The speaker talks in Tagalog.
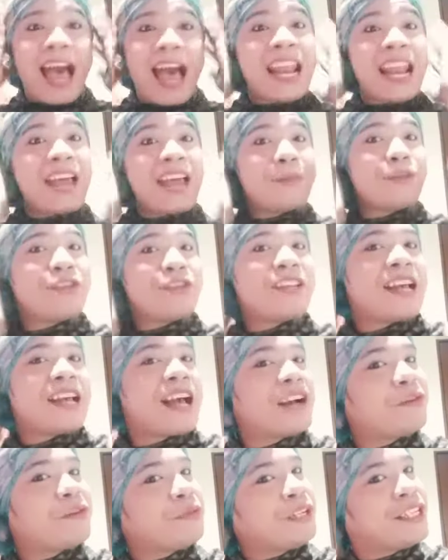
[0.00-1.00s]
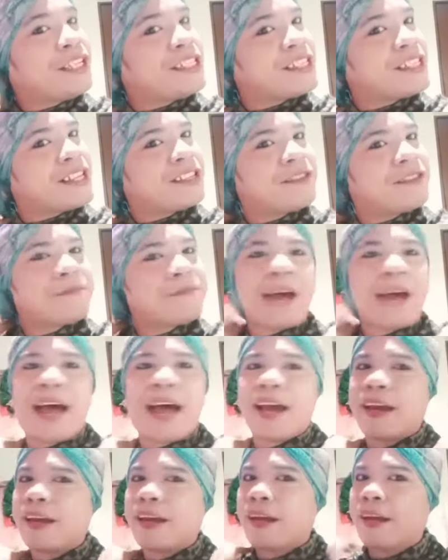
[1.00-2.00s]
Alam niyo na ang reason kung
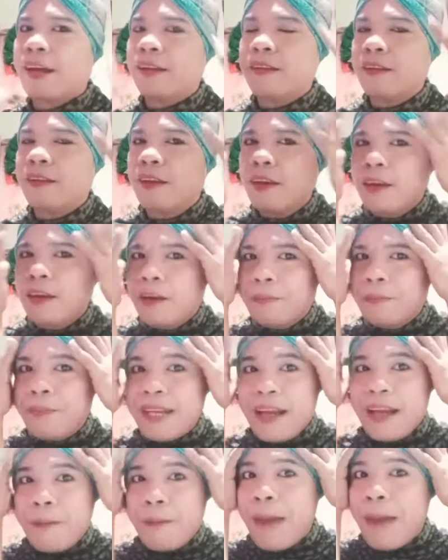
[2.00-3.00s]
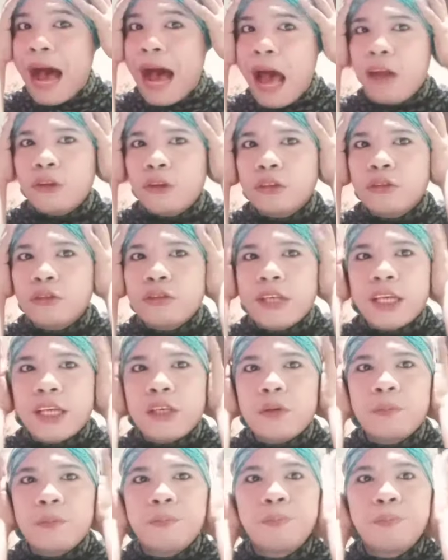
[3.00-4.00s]
bakit binabalot ko na
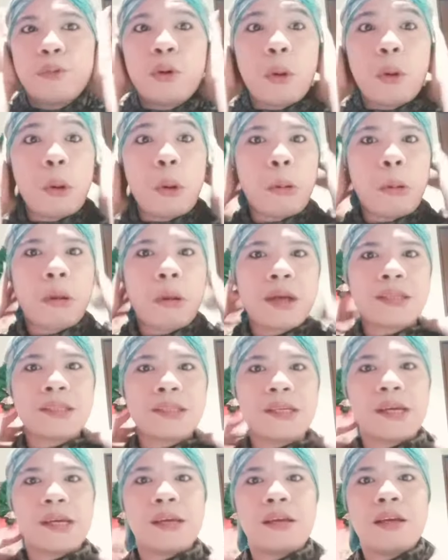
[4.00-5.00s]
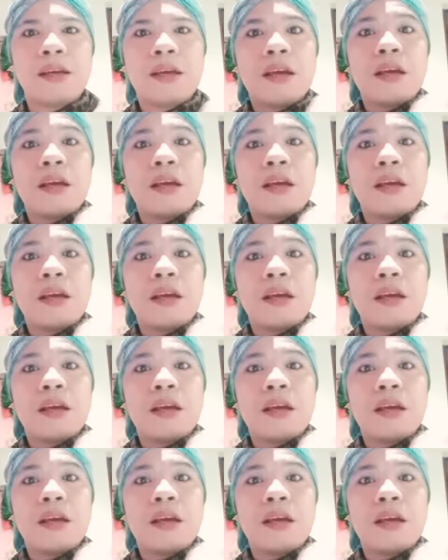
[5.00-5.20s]
yung buhok ko kasi